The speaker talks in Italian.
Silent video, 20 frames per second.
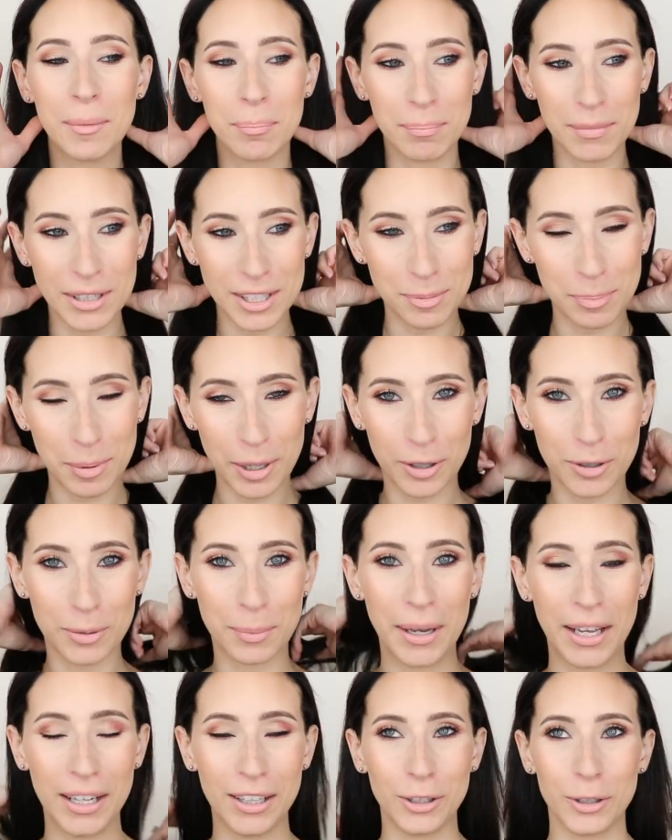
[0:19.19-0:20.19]
Mi spiego
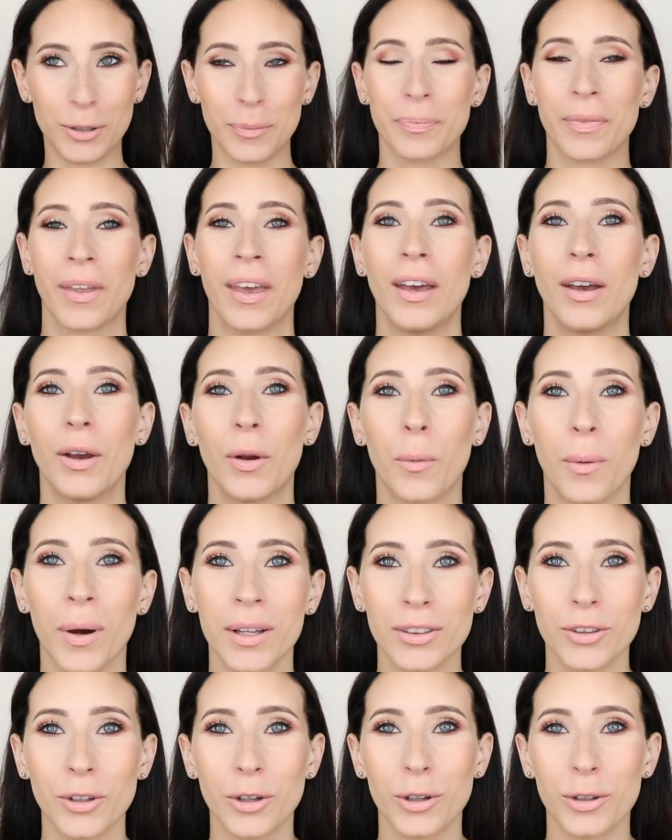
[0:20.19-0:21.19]
meglio.
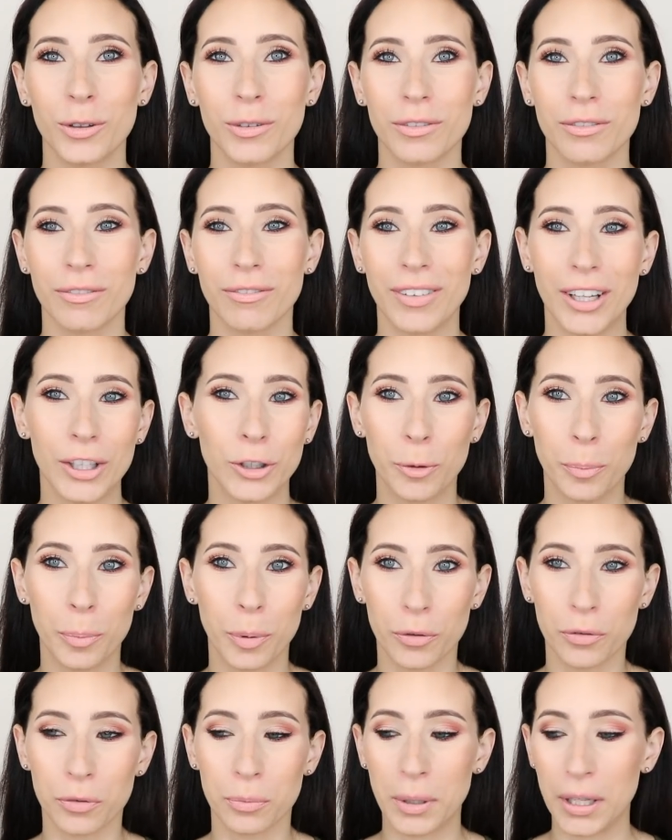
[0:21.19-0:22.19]
Quando vado in
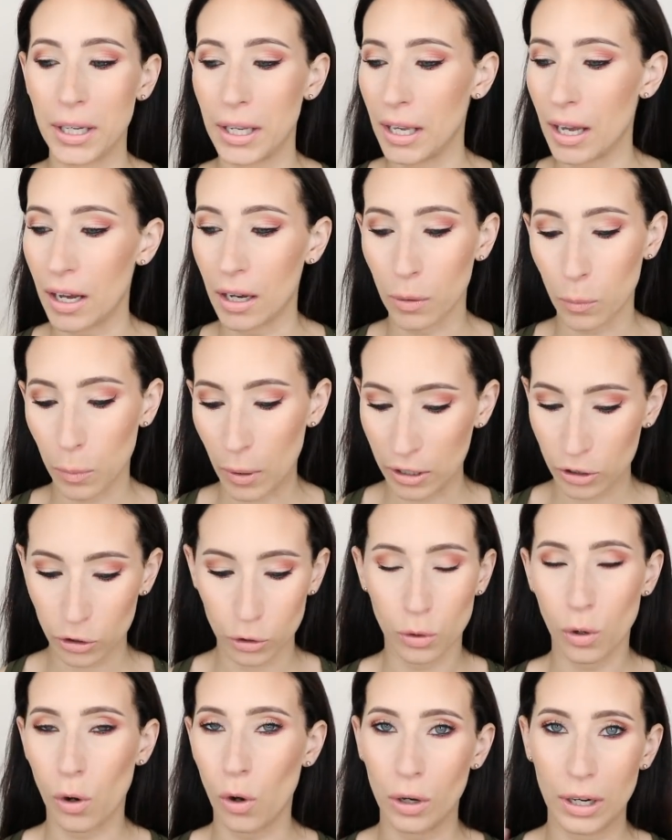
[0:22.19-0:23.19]
profumeria,
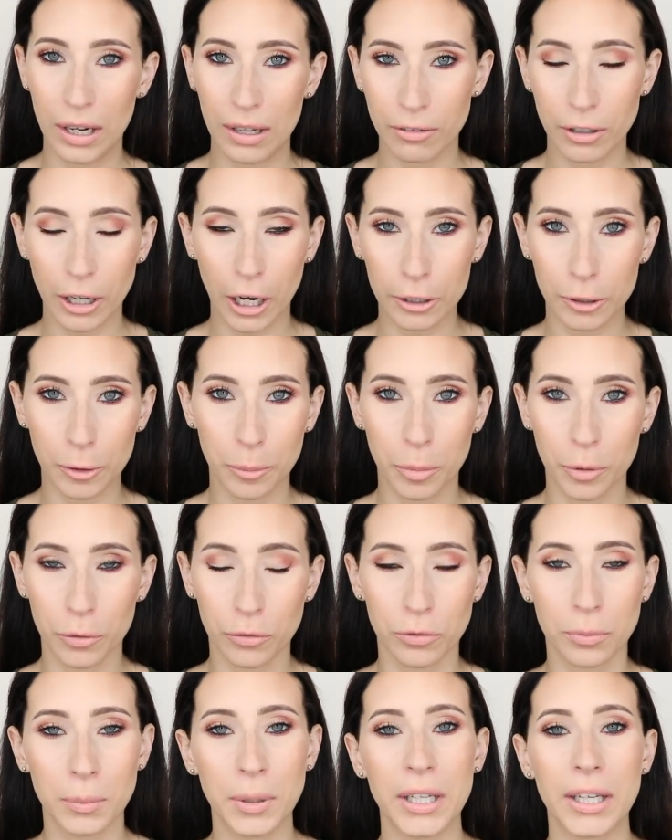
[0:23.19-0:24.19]
quando ho lavorato in
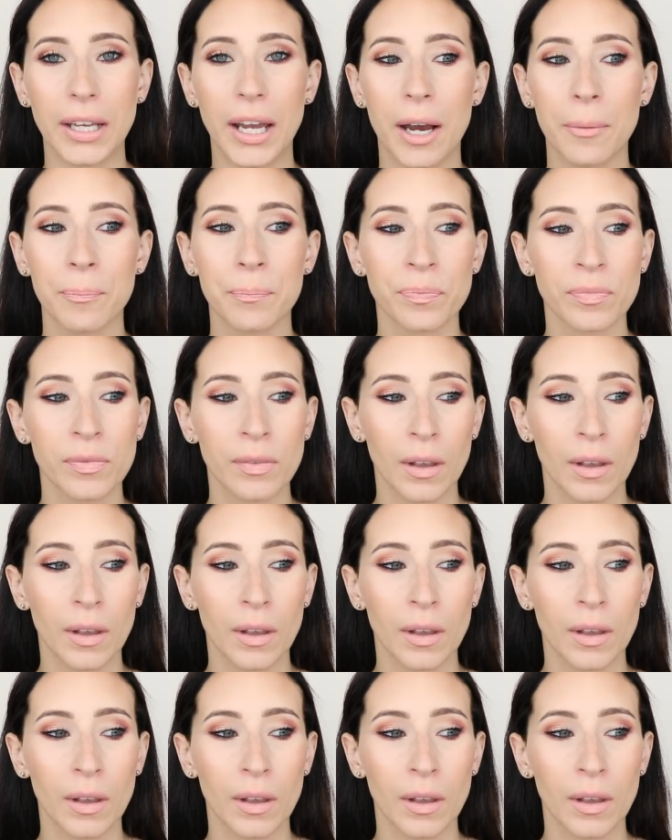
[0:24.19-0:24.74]
profumeria,